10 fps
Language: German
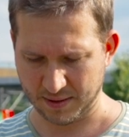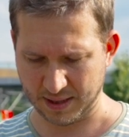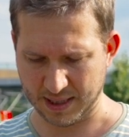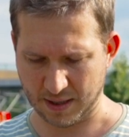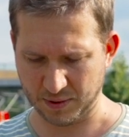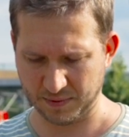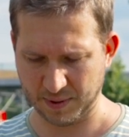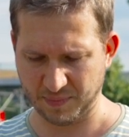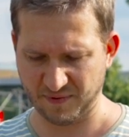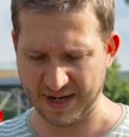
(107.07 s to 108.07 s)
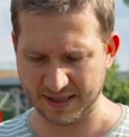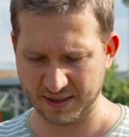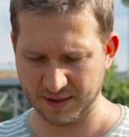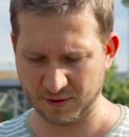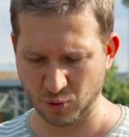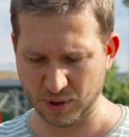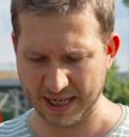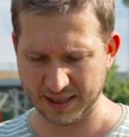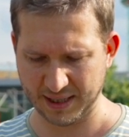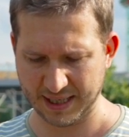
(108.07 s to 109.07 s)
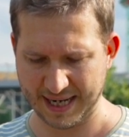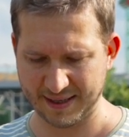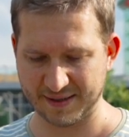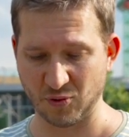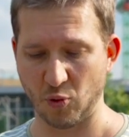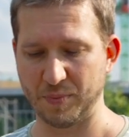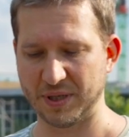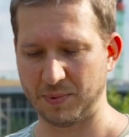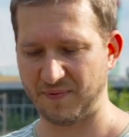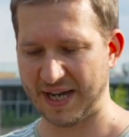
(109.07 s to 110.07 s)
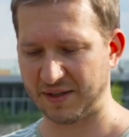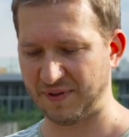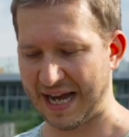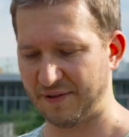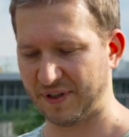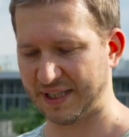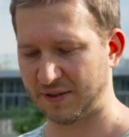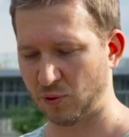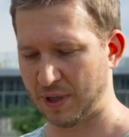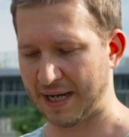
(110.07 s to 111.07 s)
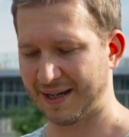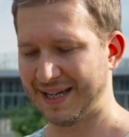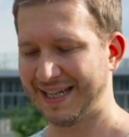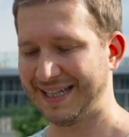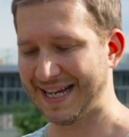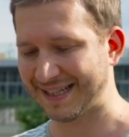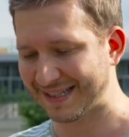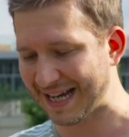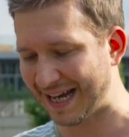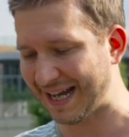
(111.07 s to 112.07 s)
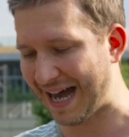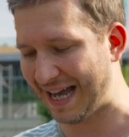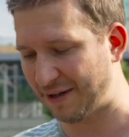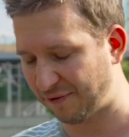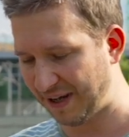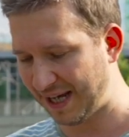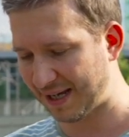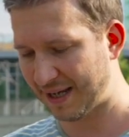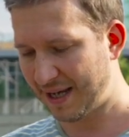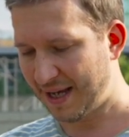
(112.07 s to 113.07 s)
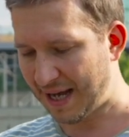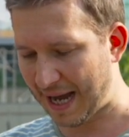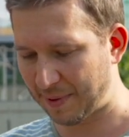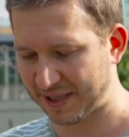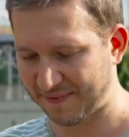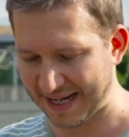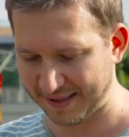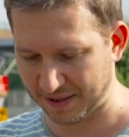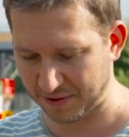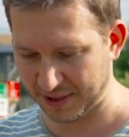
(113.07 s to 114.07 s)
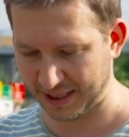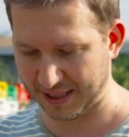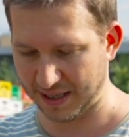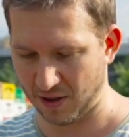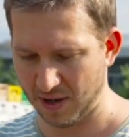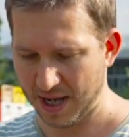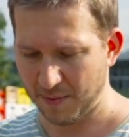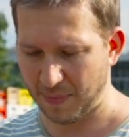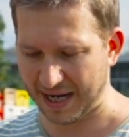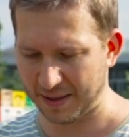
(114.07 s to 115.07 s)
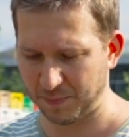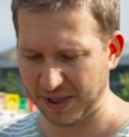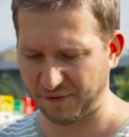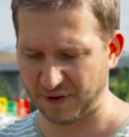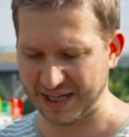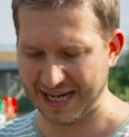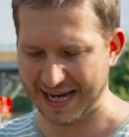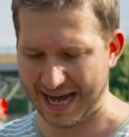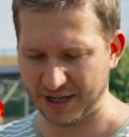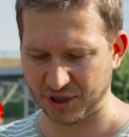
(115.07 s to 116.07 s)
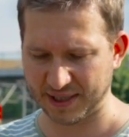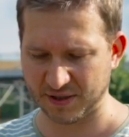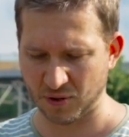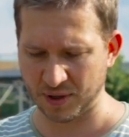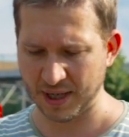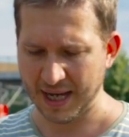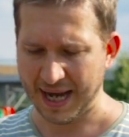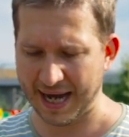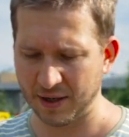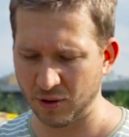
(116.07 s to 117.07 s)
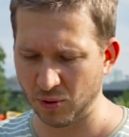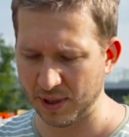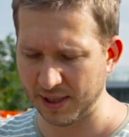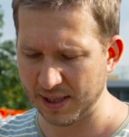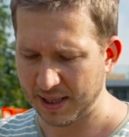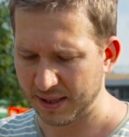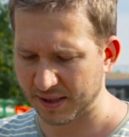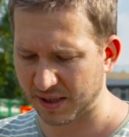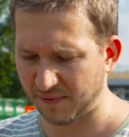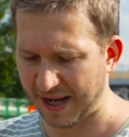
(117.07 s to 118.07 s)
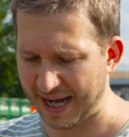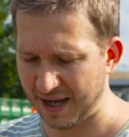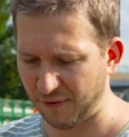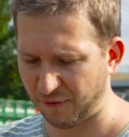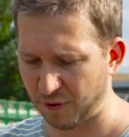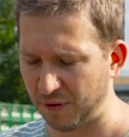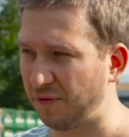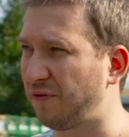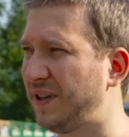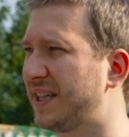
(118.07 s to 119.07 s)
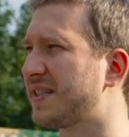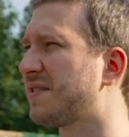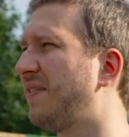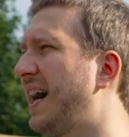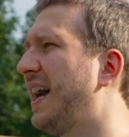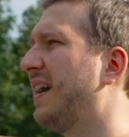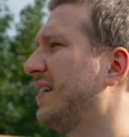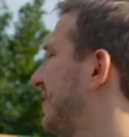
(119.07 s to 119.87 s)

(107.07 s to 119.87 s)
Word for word: Dinger auswählen. Bewerte die Zugänglichkeit. So, bitte bewerte, wie einfach der Zugang. Jetzt gerade einfach, aber das weiß ich ja noch nicht genau. Mach ein Bild von der Ladestation. an 0 2542.